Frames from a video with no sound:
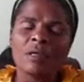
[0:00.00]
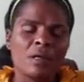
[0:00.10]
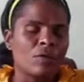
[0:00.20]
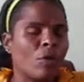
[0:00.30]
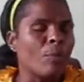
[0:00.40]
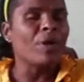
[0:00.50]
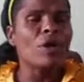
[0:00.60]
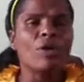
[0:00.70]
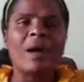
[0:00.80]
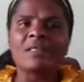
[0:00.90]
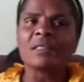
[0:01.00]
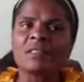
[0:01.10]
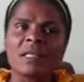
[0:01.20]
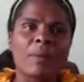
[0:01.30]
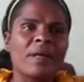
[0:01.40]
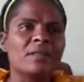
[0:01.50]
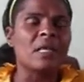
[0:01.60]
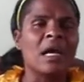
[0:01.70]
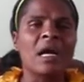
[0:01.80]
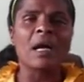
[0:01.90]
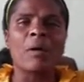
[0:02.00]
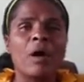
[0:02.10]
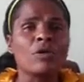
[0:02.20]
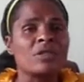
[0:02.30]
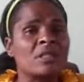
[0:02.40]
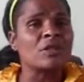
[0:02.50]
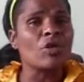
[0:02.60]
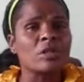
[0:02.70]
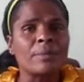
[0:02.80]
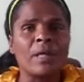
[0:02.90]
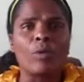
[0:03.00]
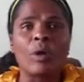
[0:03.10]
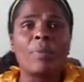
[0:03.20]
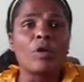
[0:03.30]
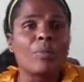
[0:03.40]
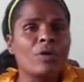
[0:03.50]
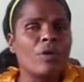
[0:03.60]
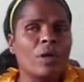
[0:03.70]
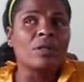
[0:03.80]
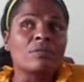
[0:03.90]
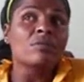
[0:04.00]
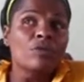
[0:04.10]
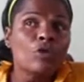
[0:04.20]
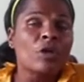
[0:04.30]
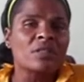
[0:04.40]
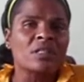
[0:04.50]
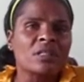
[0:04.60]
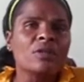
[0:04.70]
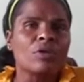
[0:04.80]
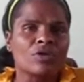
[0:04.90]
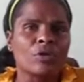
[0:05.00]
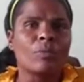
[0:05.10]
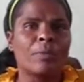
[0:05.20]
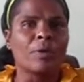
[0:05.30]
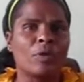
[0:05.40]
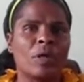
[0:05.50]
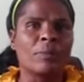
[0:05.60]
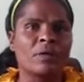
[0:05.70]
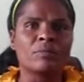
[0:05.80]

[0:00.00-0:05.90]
Conmigo, sinceramente, han acabado. Yo necesito que se me devuelva lo mío. Que yo necesito resolver mi problema.